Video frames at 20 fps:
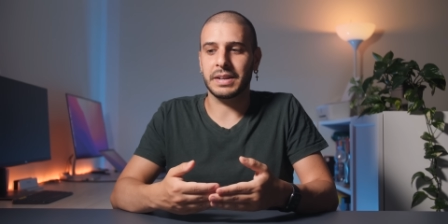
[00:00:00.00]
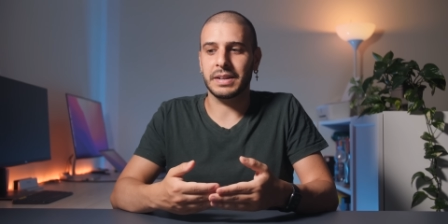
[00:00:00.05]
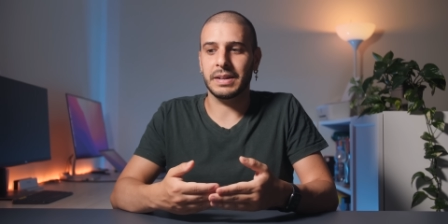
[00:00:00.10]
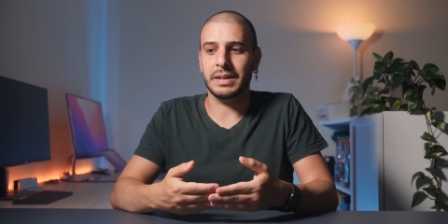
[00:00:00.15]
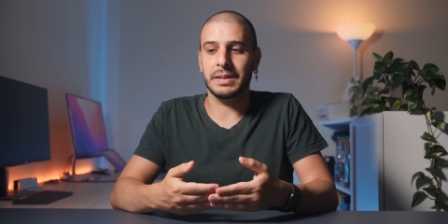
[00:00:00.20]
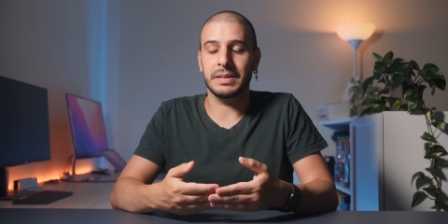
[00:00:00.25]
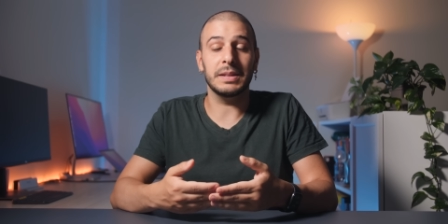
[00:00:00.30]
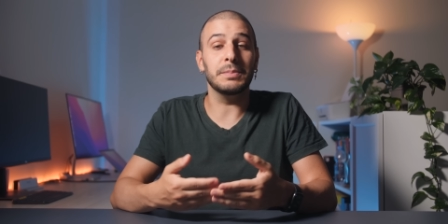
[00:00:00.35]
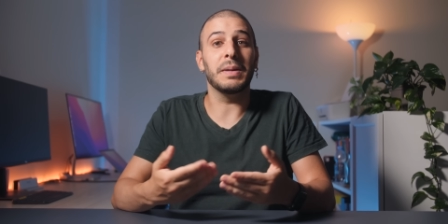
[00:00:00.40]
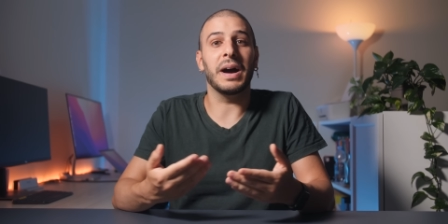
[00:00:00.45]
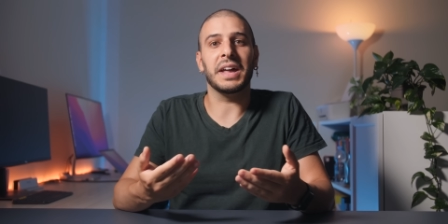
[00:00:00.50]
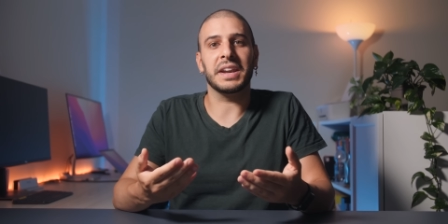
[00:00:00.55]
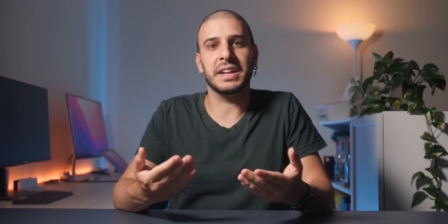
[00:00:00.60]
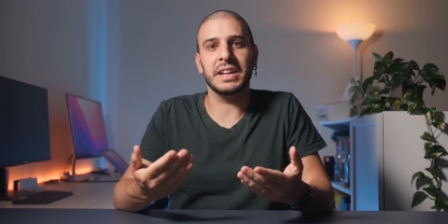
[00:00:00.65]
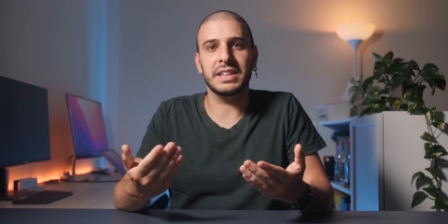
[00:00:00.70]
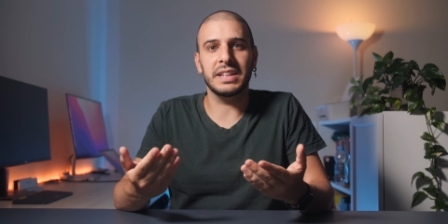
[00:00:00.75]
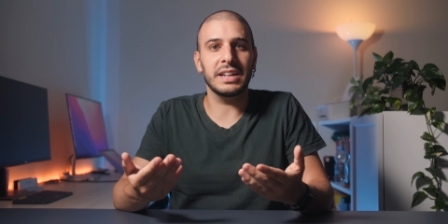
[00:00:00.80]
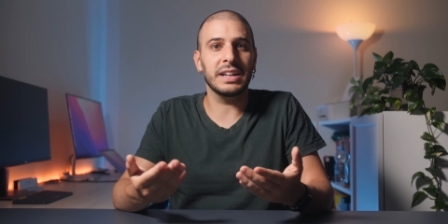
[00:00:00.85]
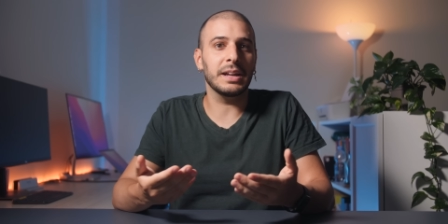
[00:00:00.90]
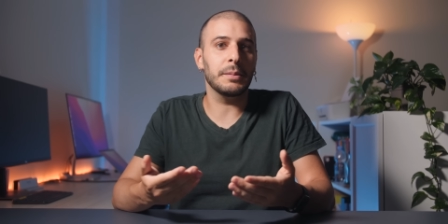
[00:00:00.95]
eh, di
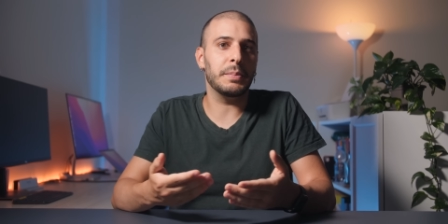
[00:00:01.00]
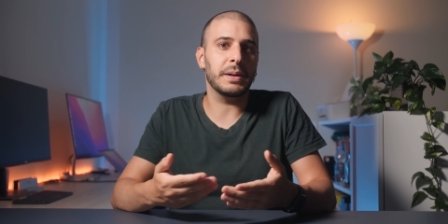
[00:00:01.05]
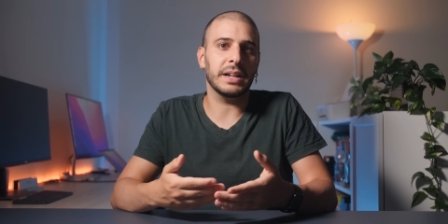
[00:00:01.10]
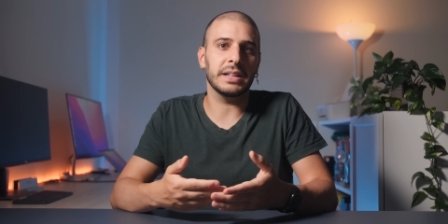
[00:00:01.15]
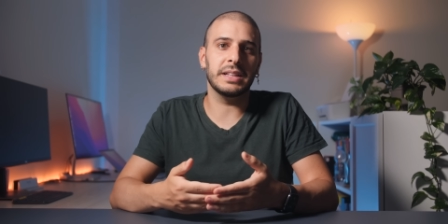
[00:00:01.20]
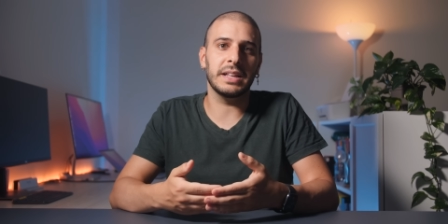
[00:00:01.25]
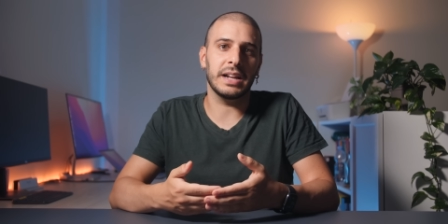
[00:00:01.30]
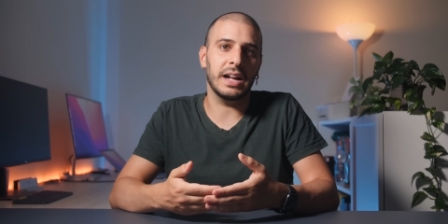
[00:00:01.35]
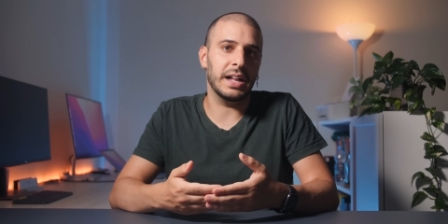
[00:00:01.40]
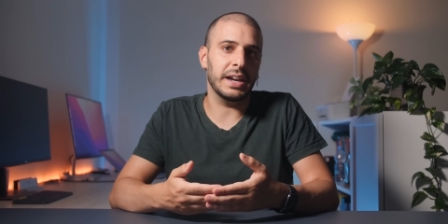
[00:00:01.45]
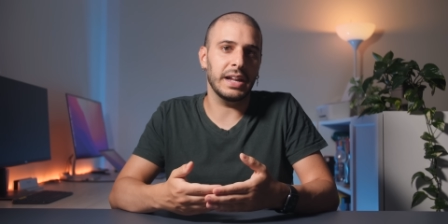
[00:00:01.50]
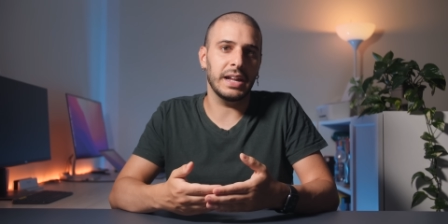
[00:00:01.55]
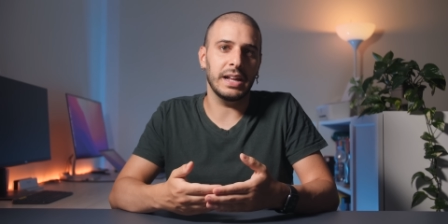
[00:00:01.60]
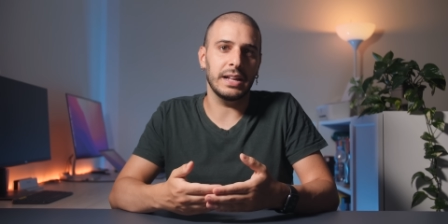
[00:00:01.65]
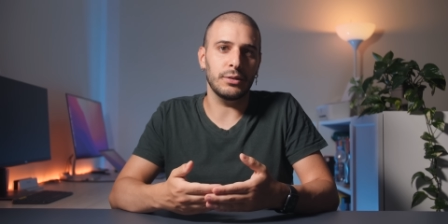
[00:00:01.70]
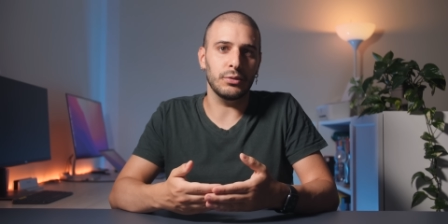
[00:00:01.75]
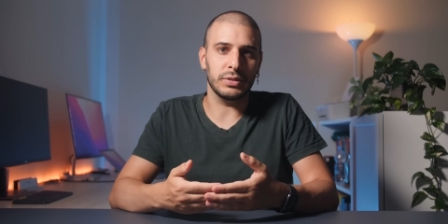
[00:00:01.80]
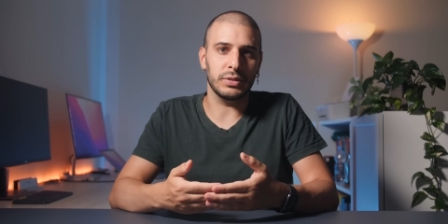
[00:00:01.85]
marketing per attirare gli